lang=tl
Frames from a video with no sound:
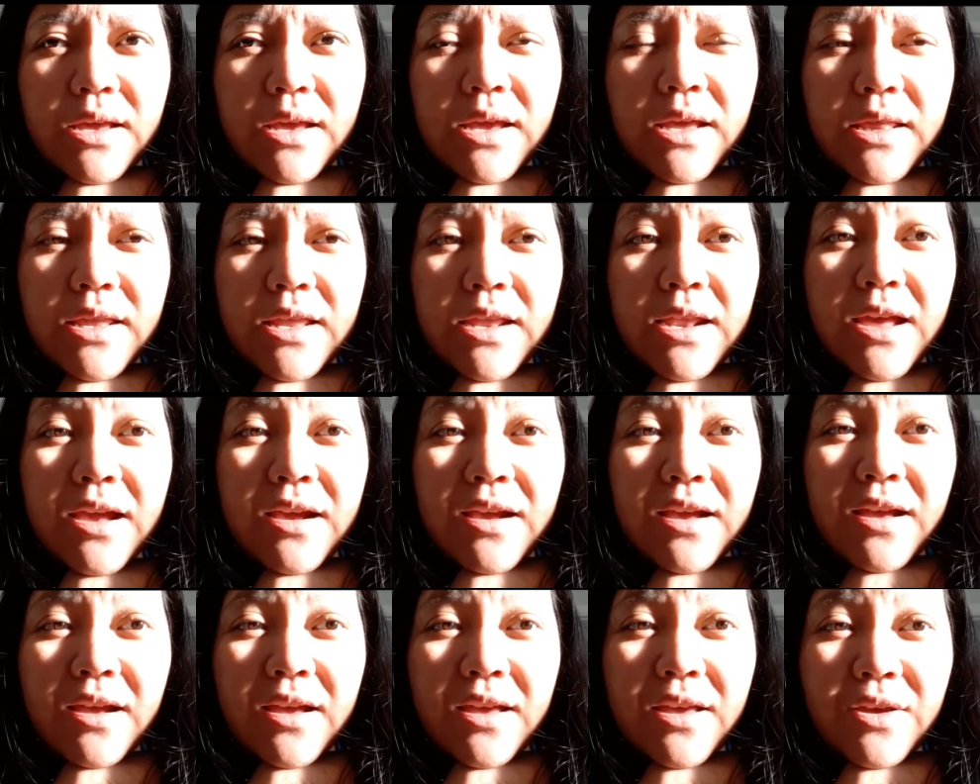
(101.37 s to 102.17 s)
And then,
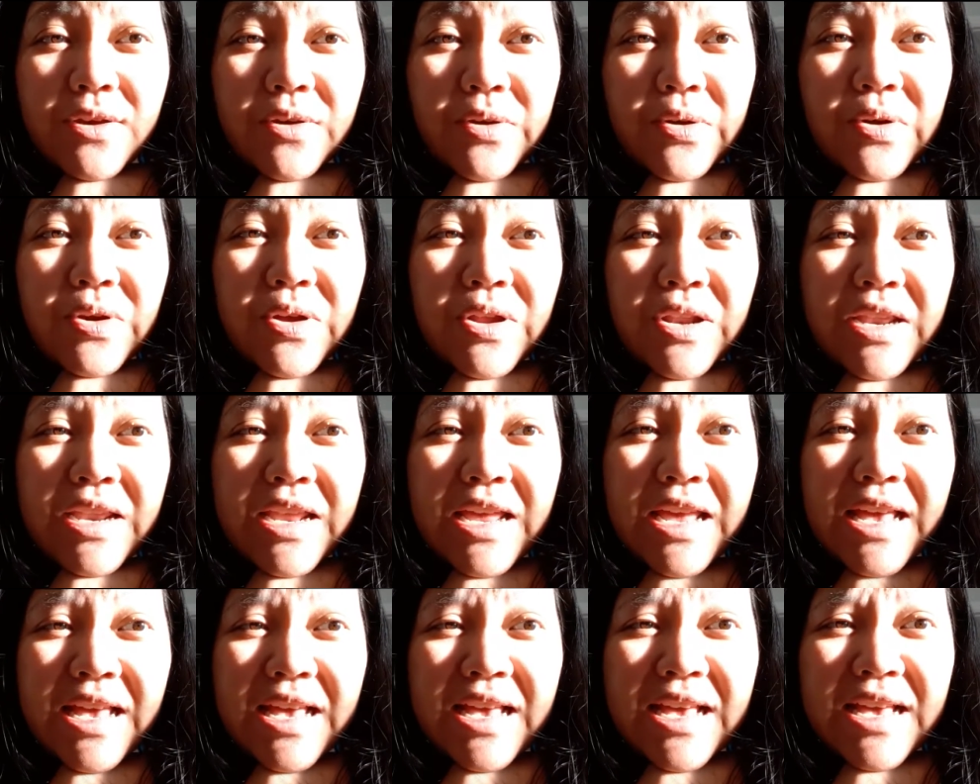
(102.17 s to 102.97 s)
hanggang
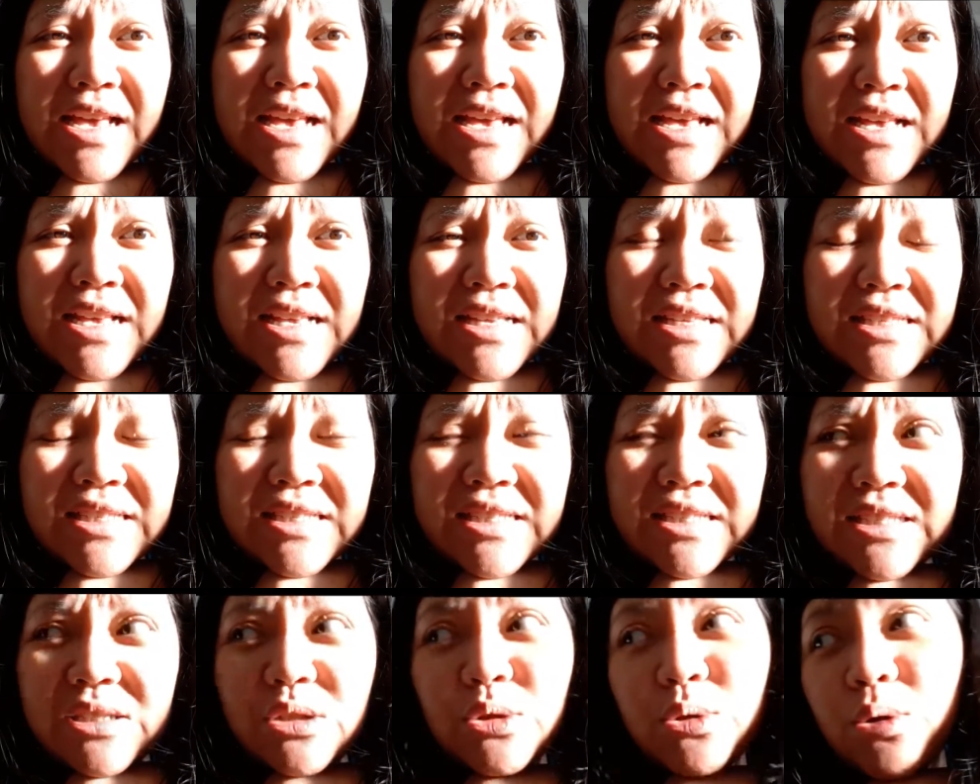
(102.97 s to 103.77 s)
ngayon
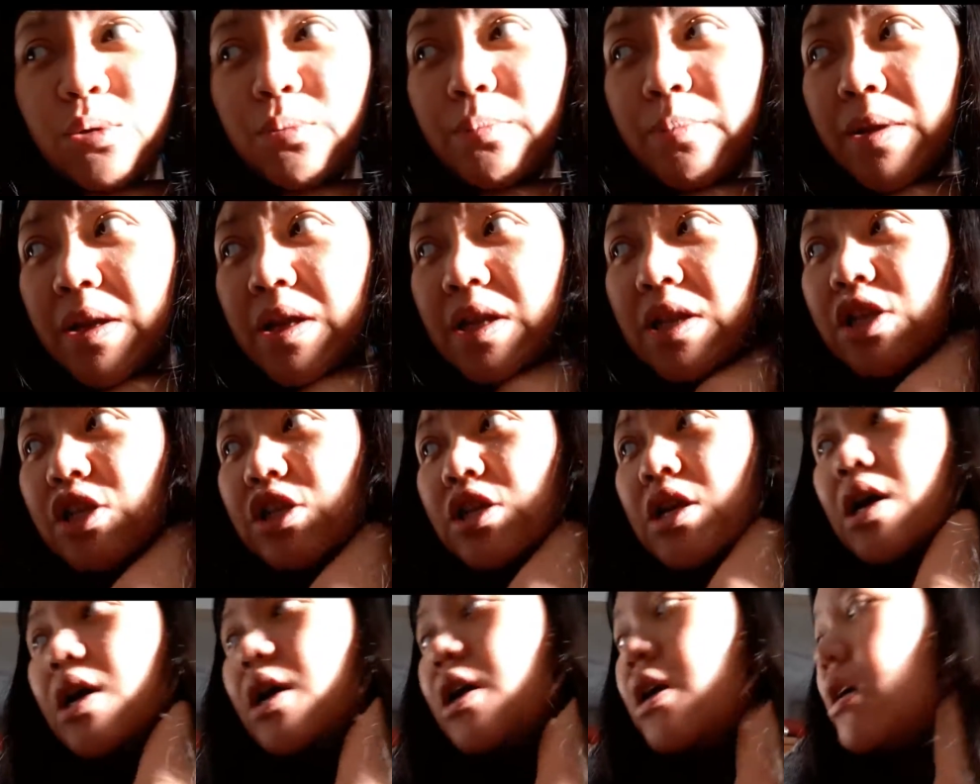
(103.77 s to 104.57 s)
is tulog pa din
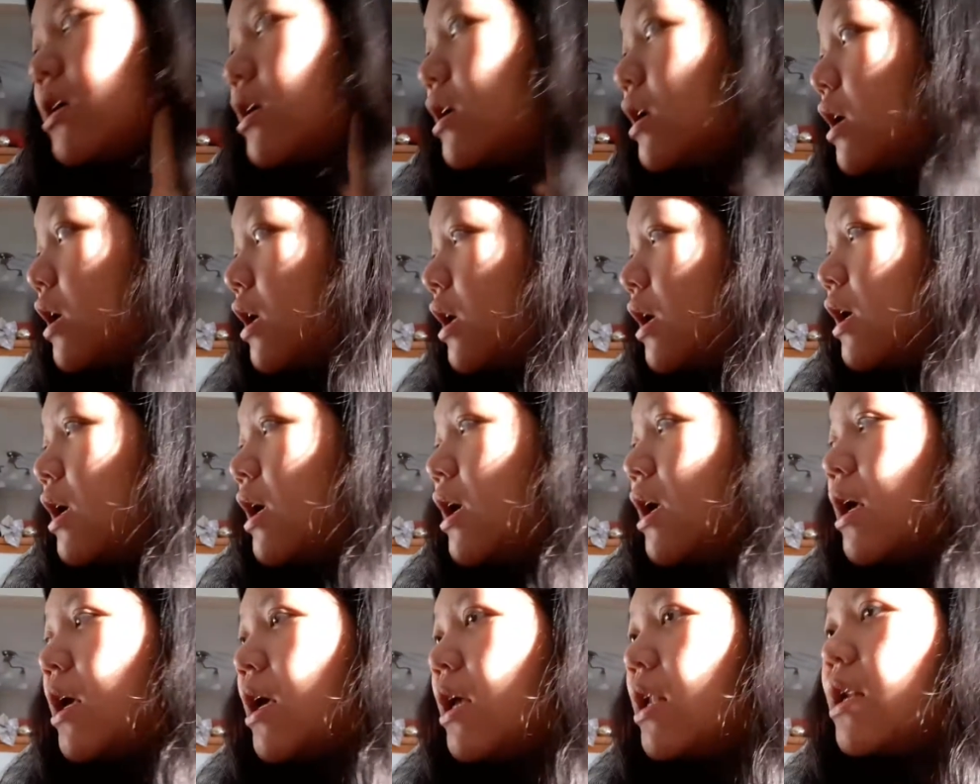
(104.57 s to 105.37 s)
siya.
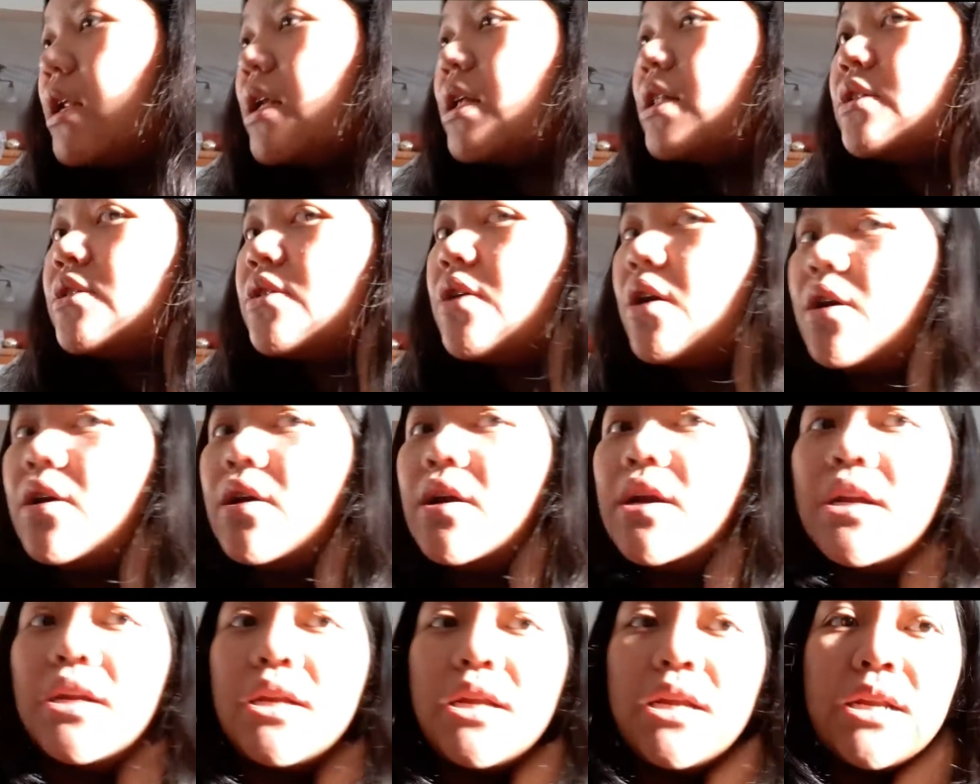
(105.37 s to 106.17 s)
And it's
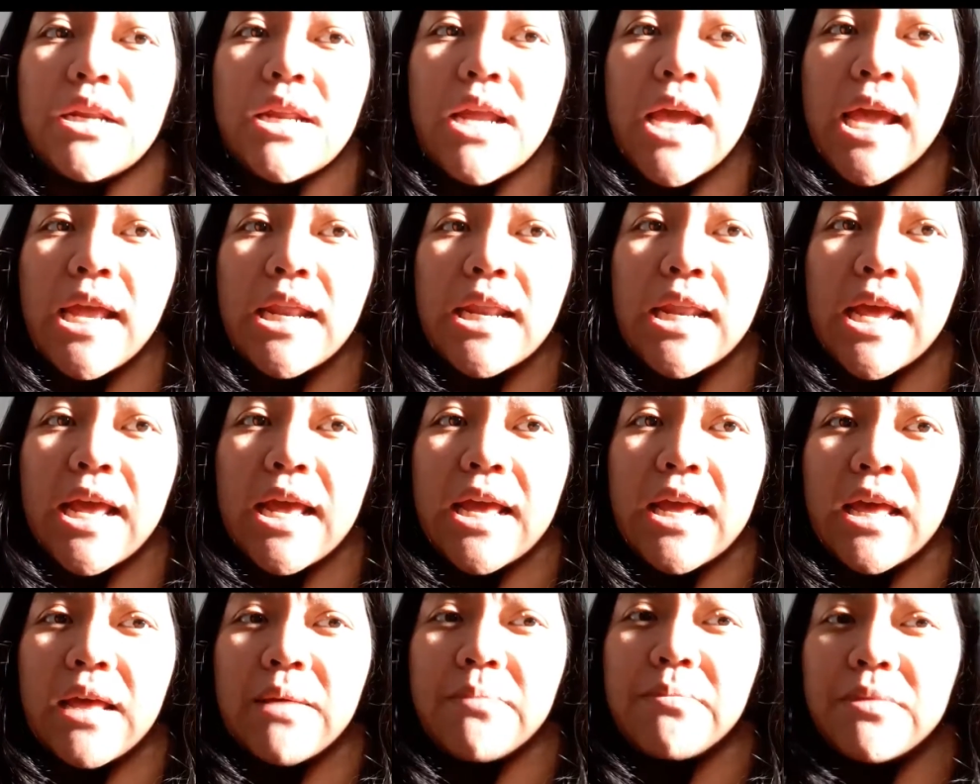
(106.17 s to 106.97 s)
already 9
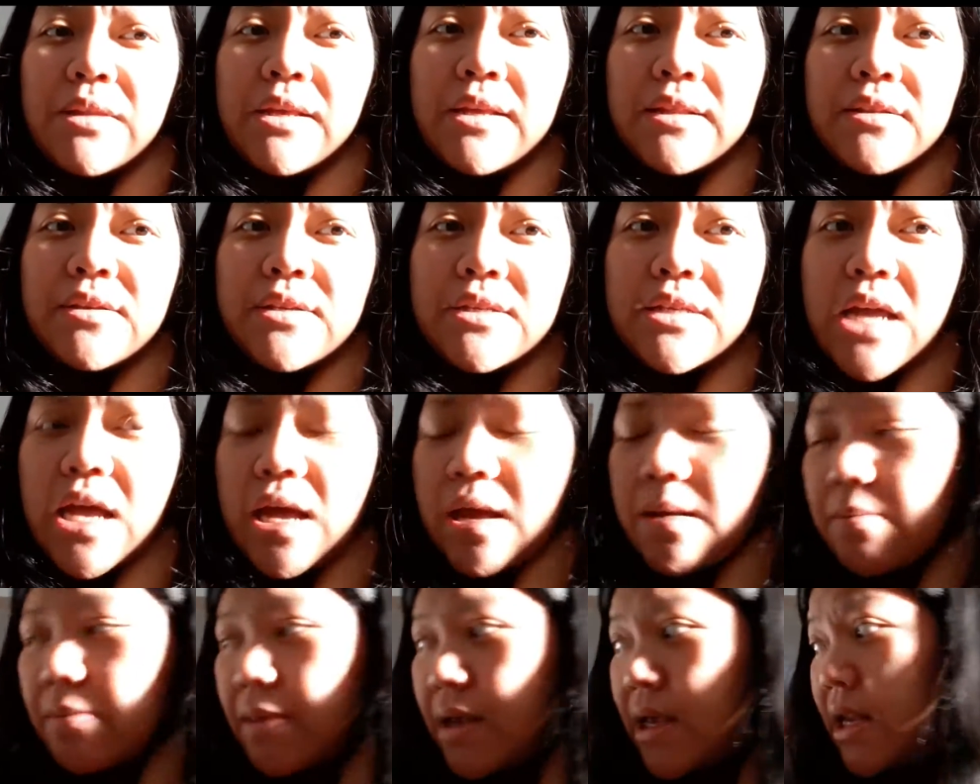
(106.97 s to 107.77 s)
a.m. dito
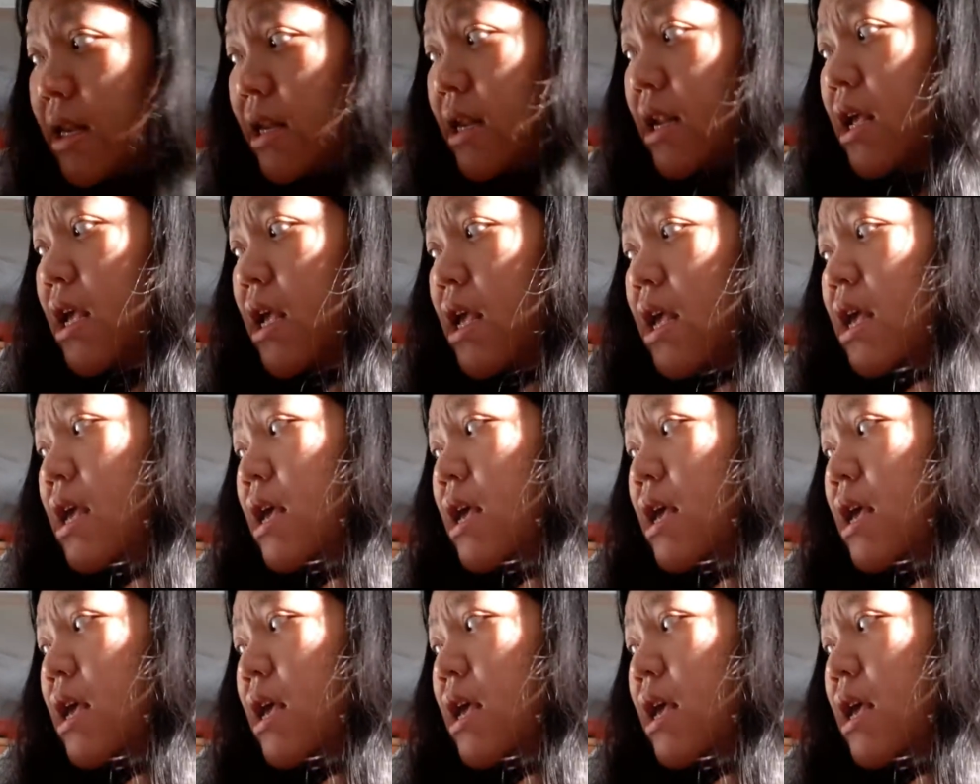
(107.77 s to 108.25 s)
sa amin.